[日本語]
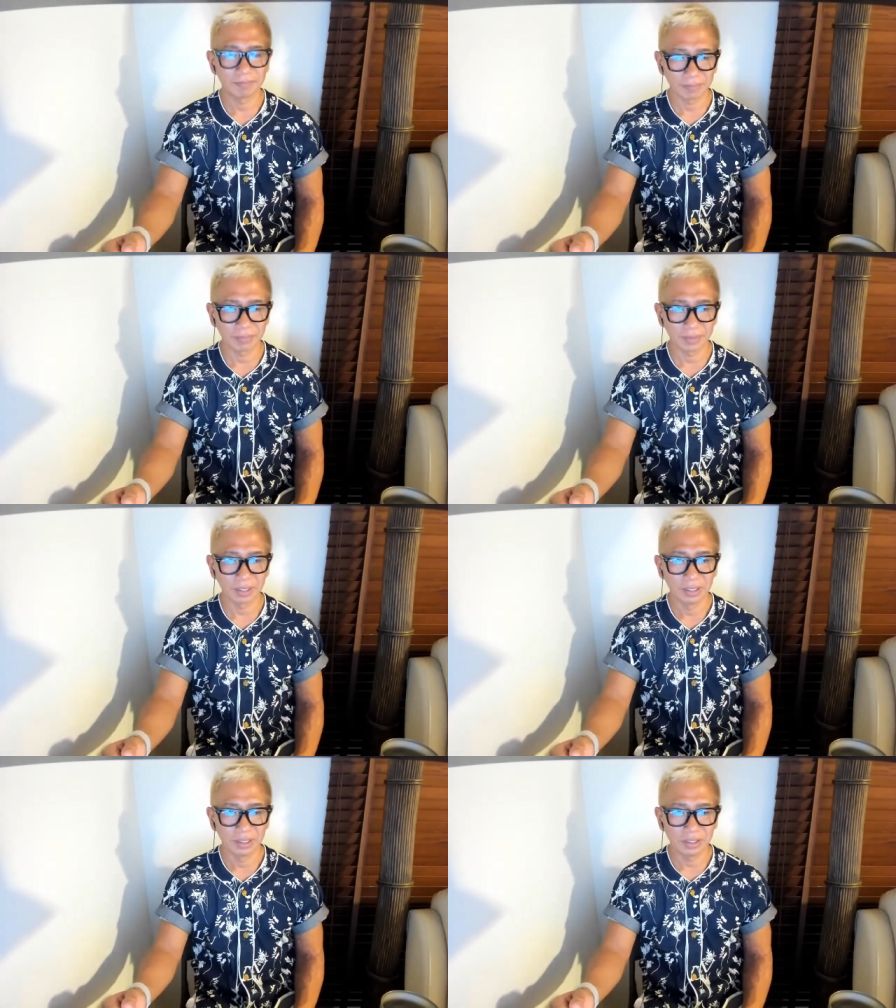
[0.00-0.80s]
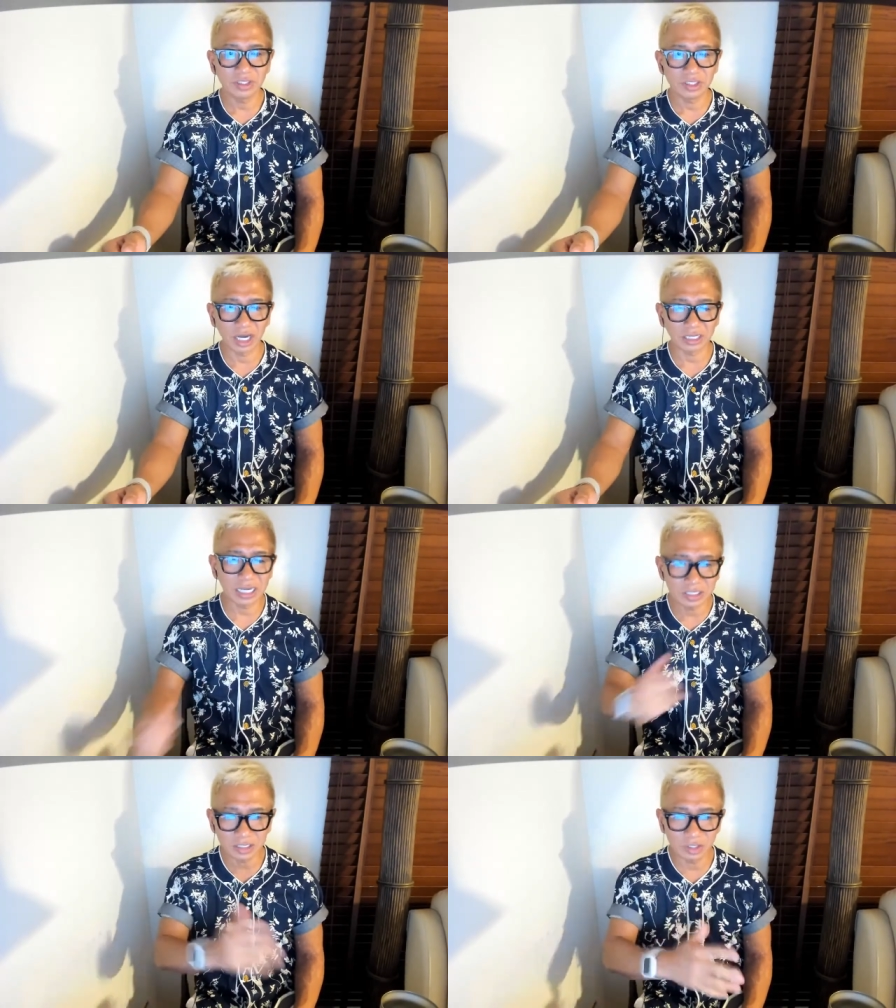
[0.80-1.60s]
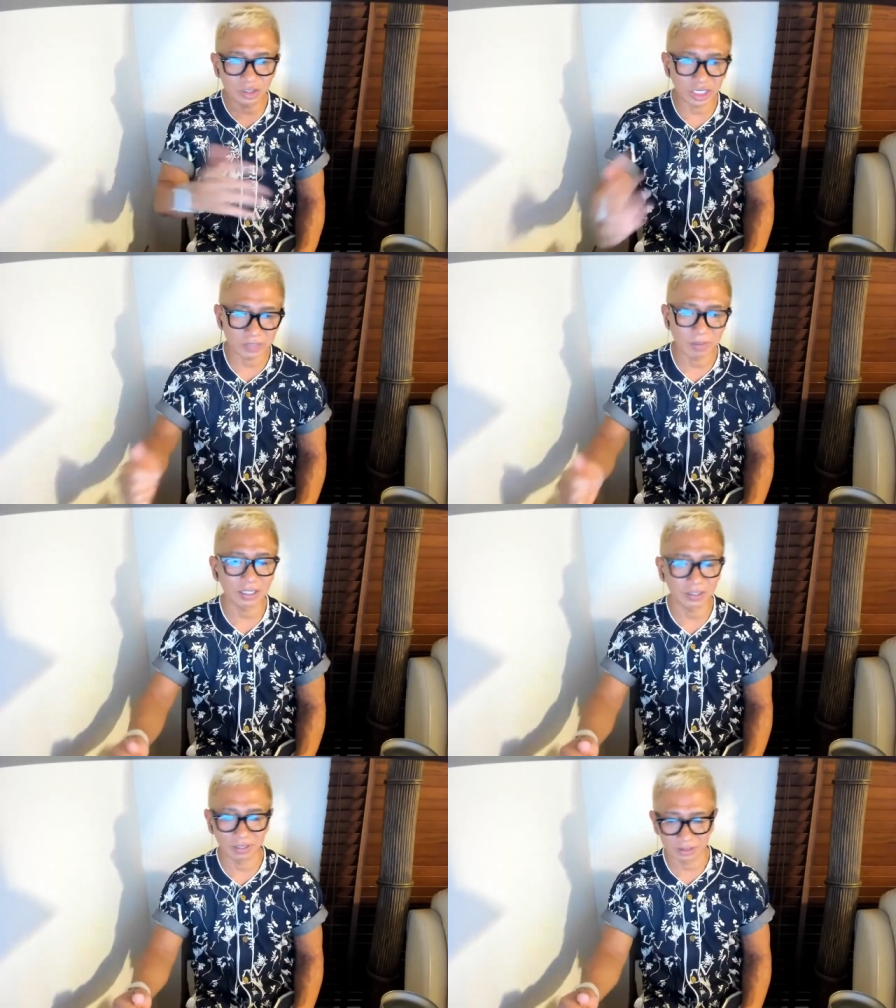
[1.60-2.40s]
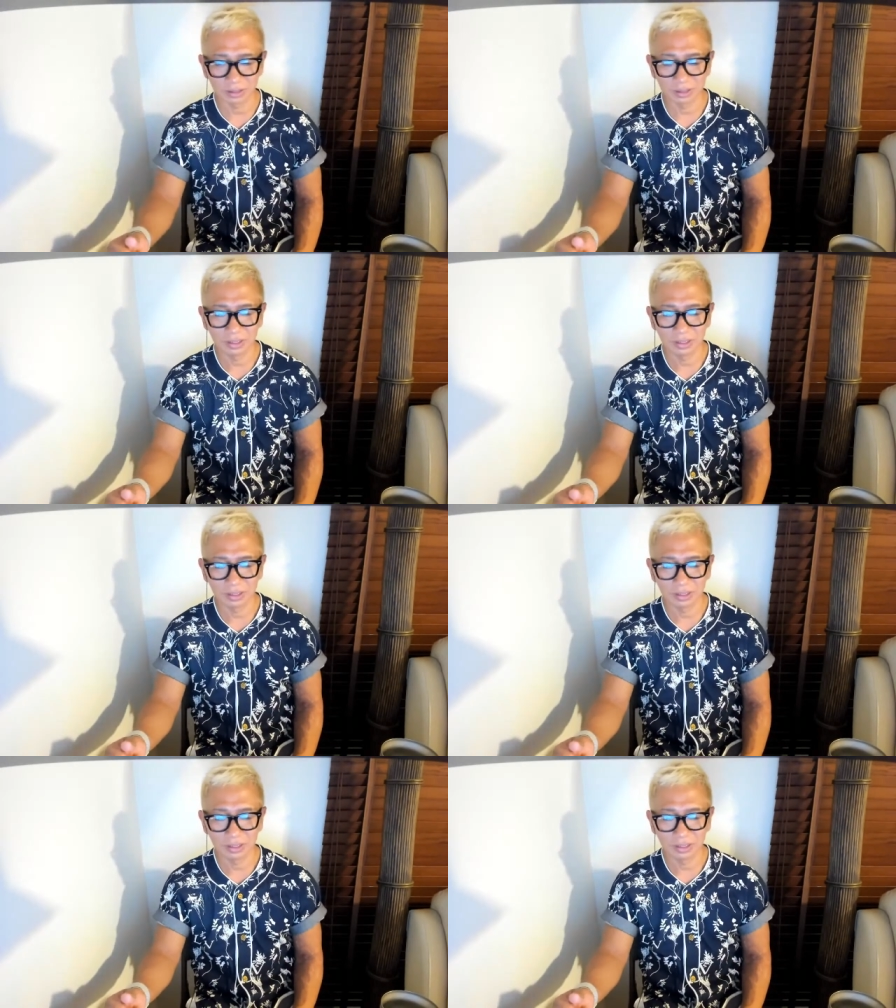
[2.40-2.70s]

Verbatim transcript: うん。よんじゅうはち、単純によんじゅうはちまん買ってるわけですよ。